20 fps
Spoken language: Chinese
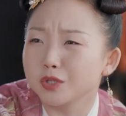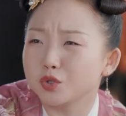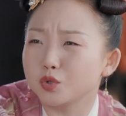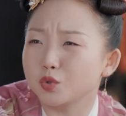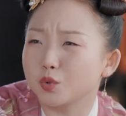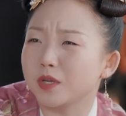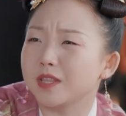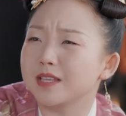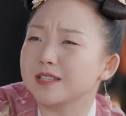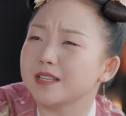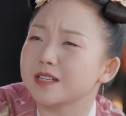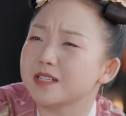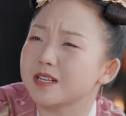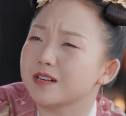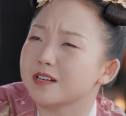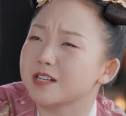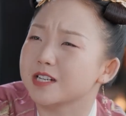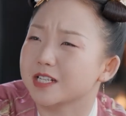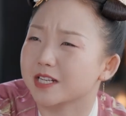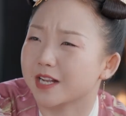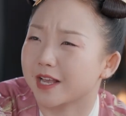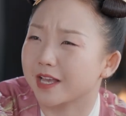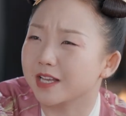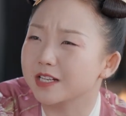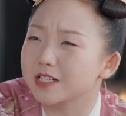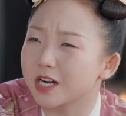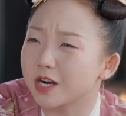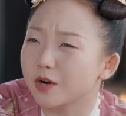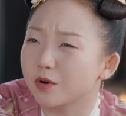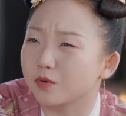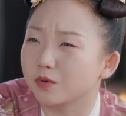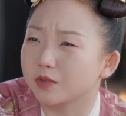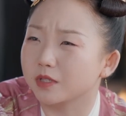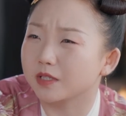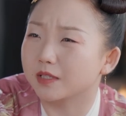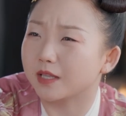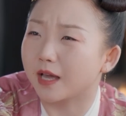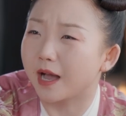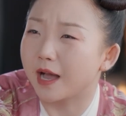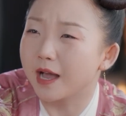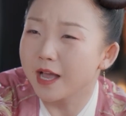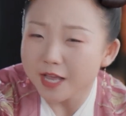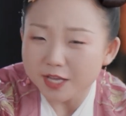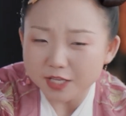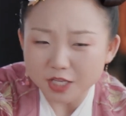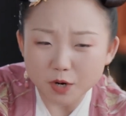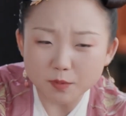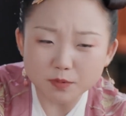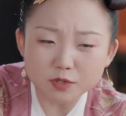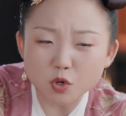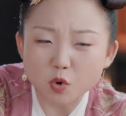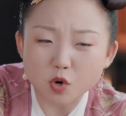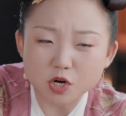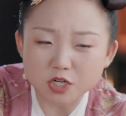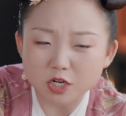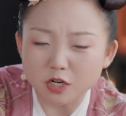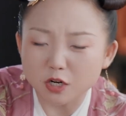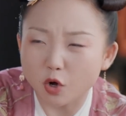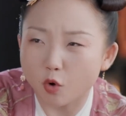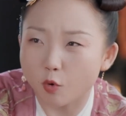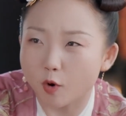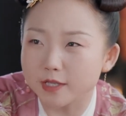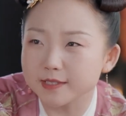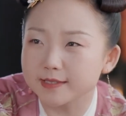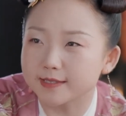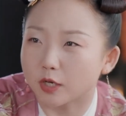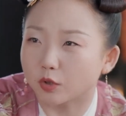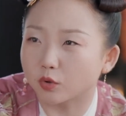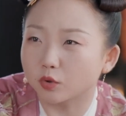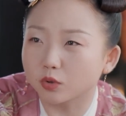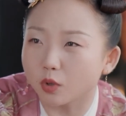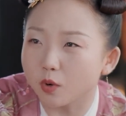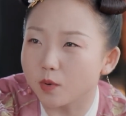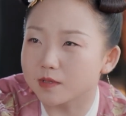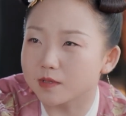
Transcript: 昨天在山上谁照顾你的？要不是我生了火，你早就冻